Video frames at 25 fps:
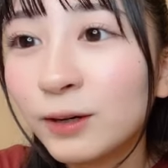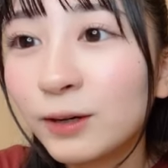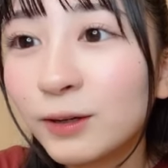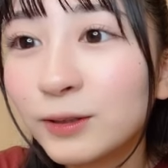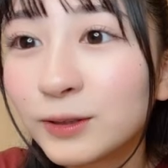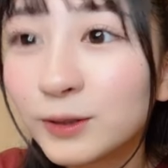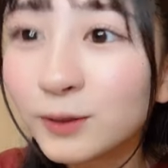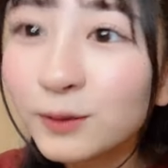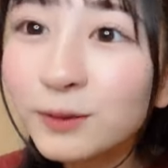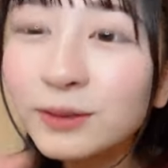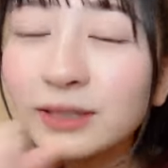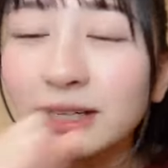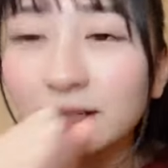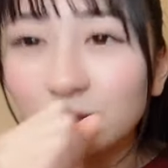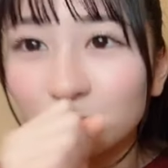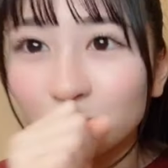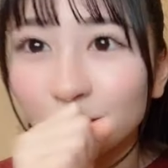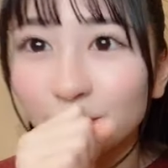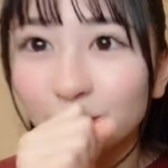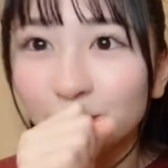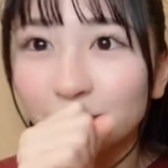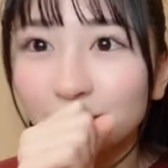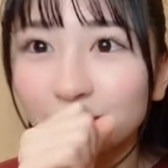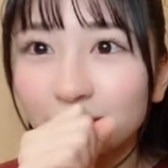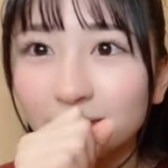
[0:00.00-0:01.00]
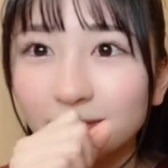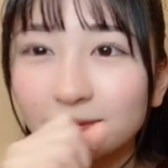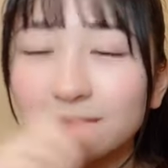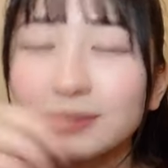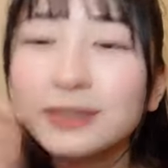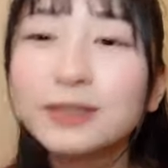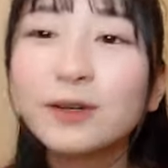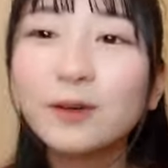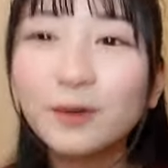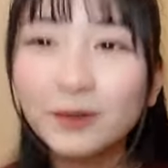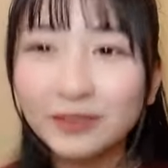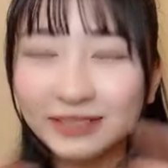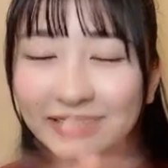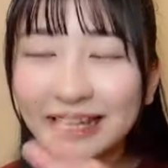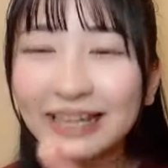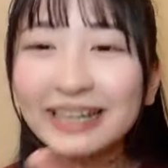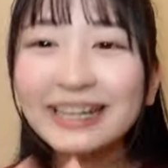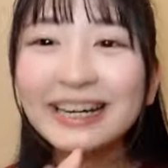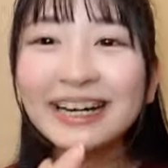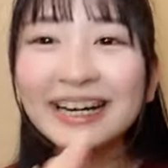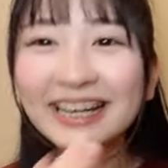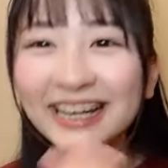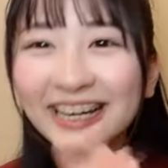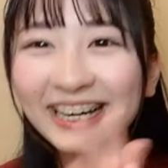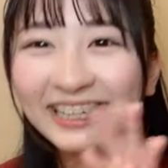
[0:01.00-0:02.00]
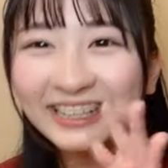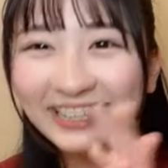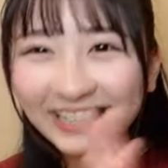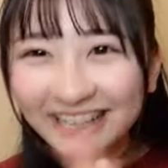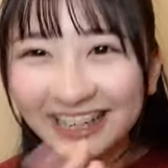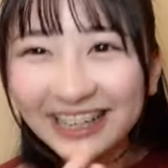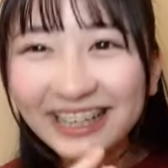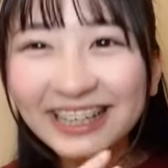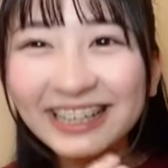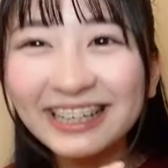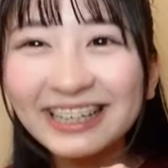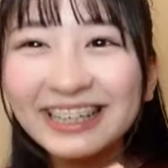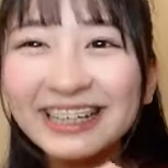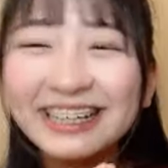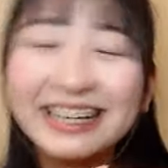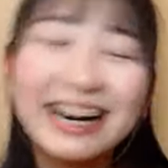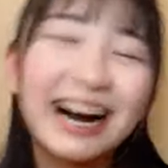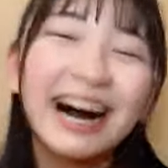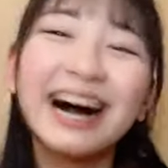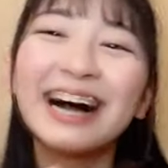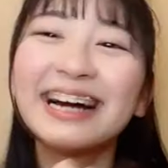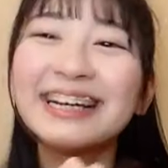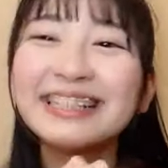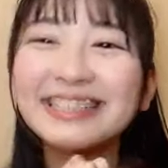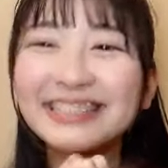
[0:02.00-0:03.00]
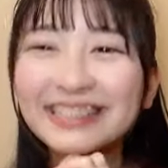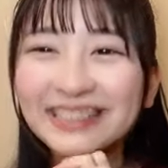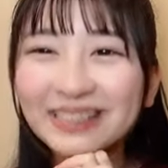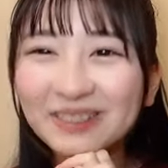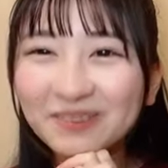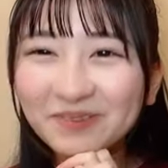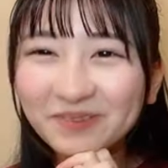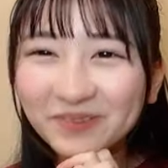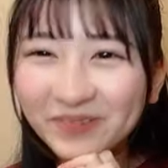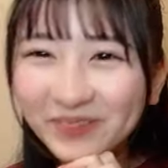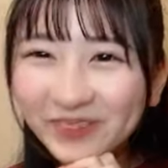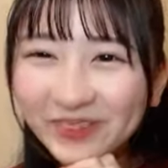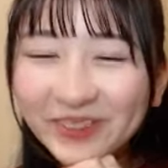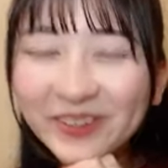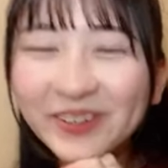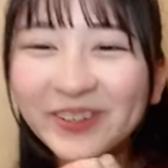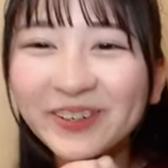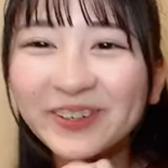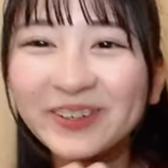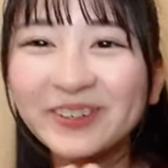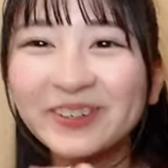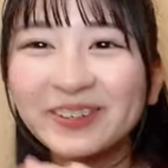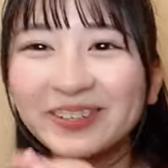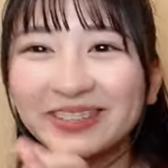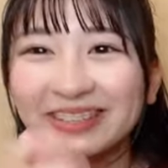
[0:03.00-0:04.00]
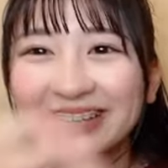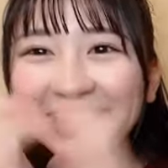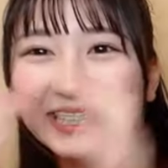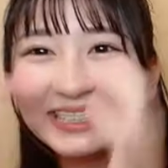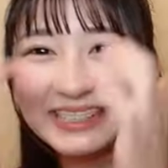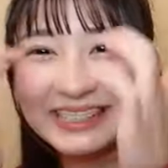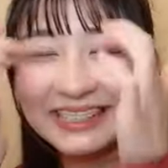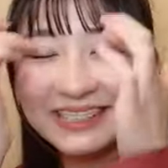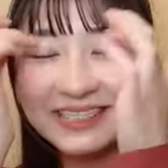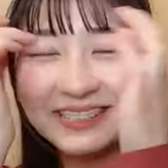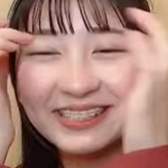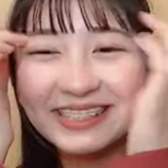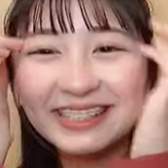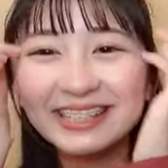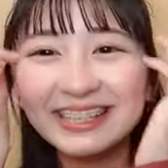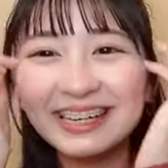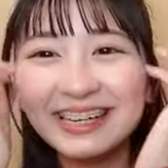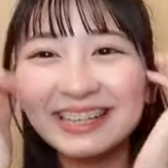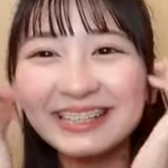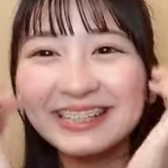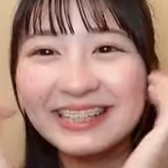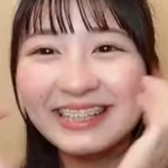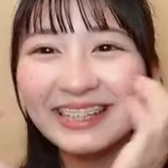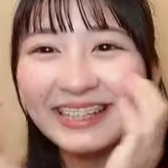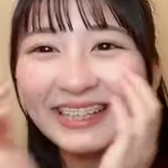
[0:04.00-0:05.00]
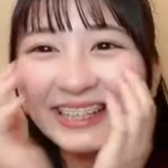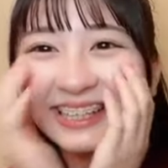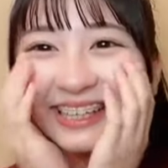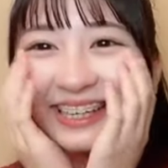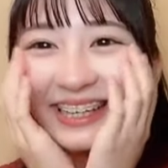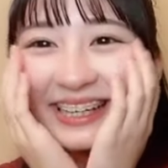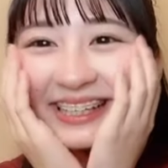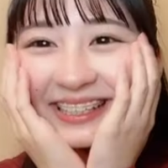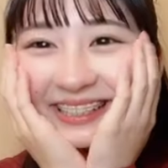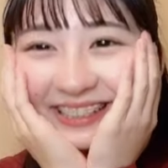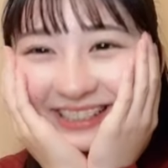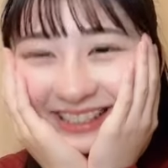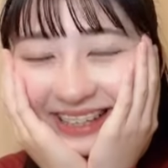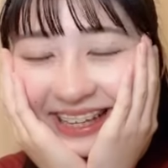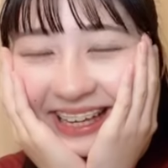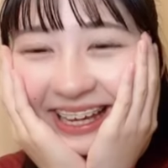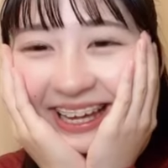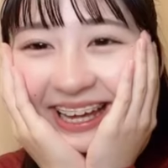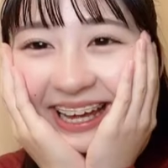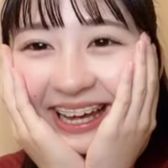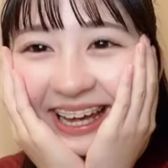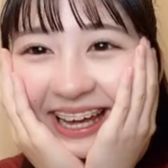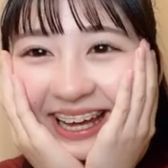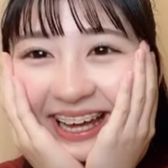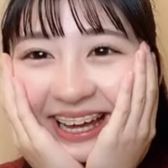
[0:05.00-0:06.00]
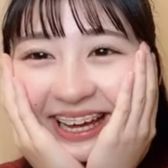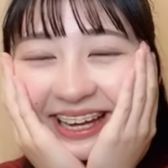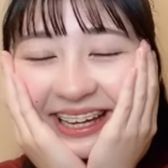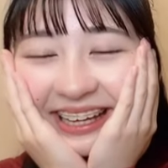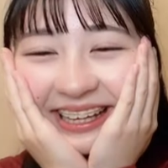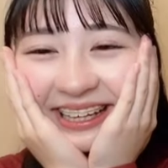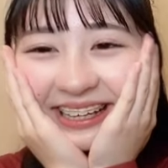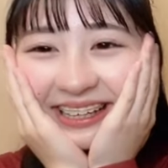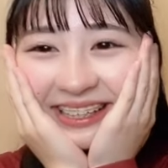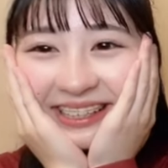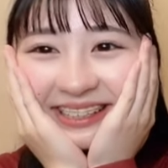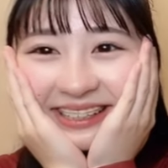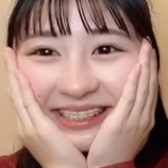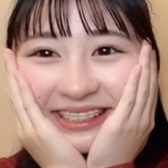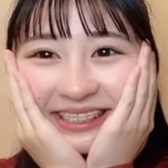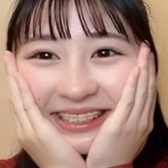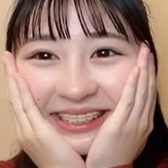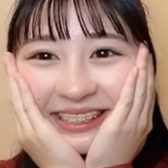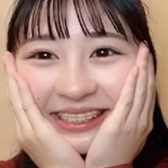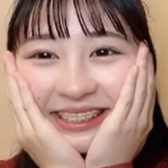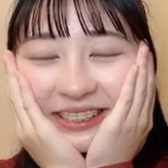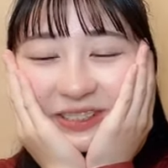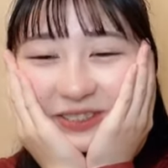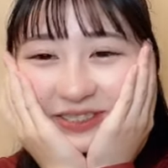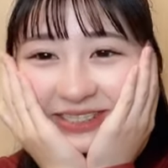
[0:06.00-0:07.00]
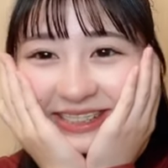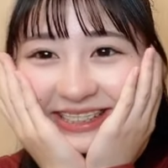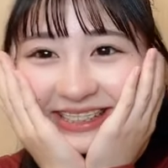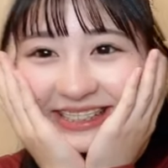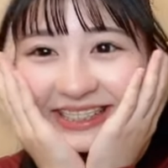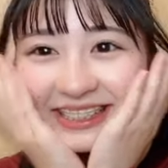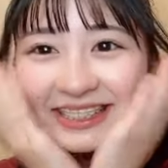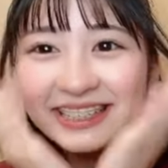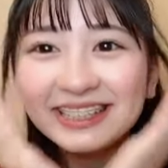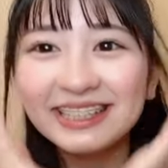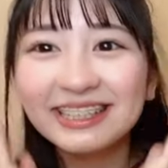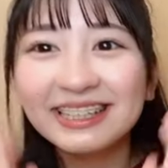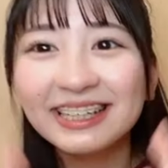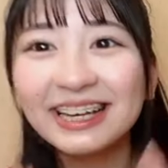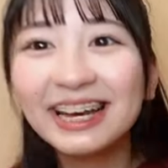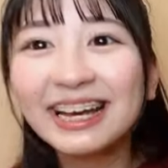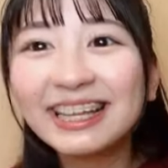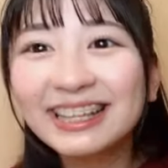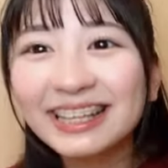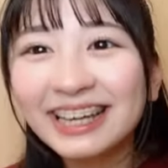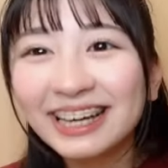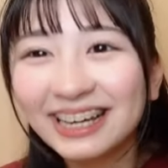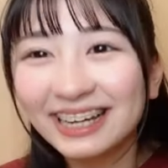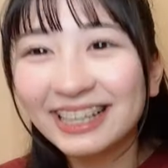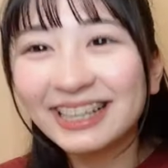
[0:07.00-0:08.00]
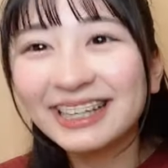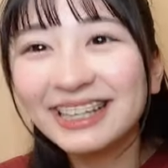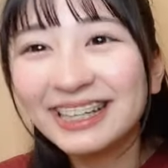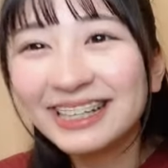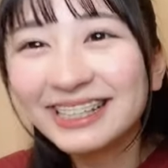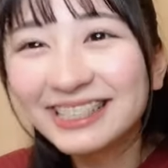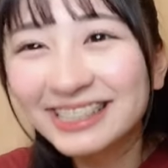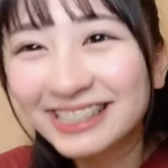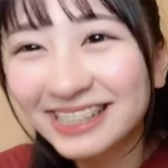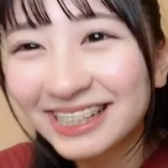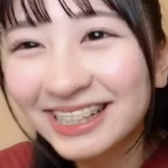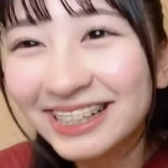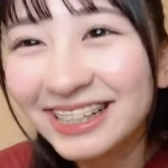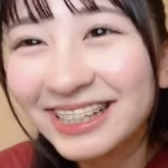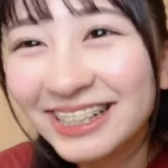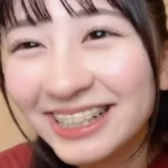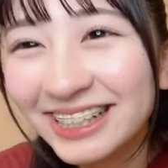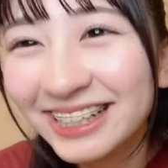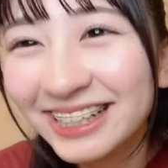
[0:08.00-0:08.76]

そうなのそうだからね配信もテスト期間できなくてそう実家にいたんです